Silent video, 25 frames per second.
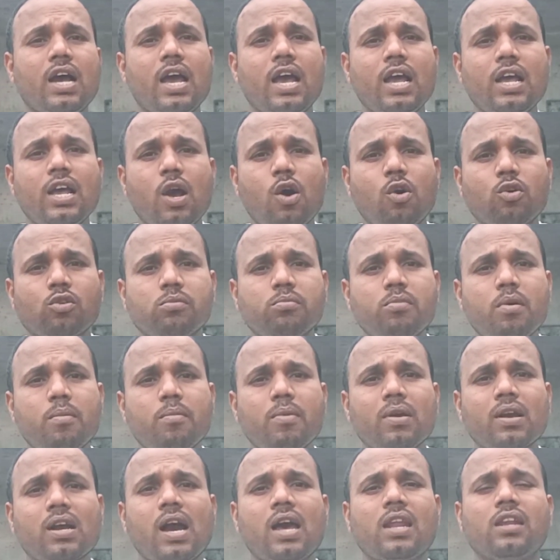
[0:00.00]
है और उसमें
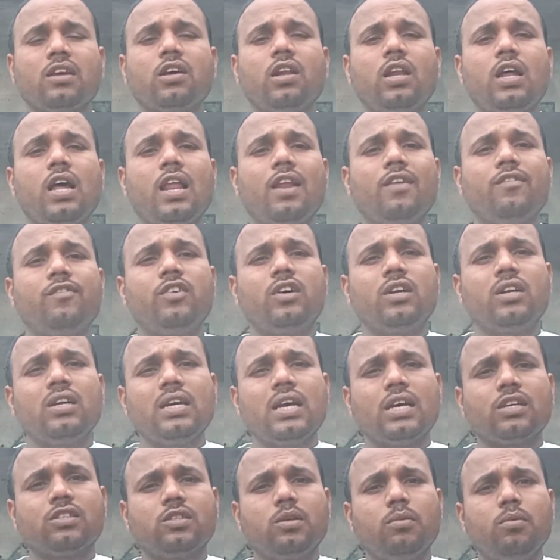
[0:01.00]
मैकेनिकल हेल्पर या
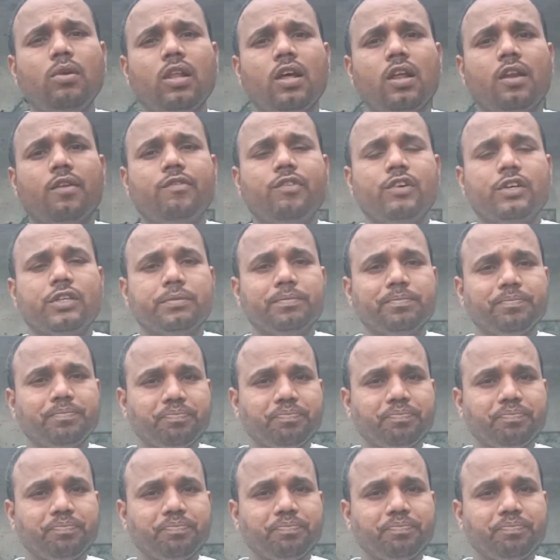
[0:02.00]
सिविल हेल्पर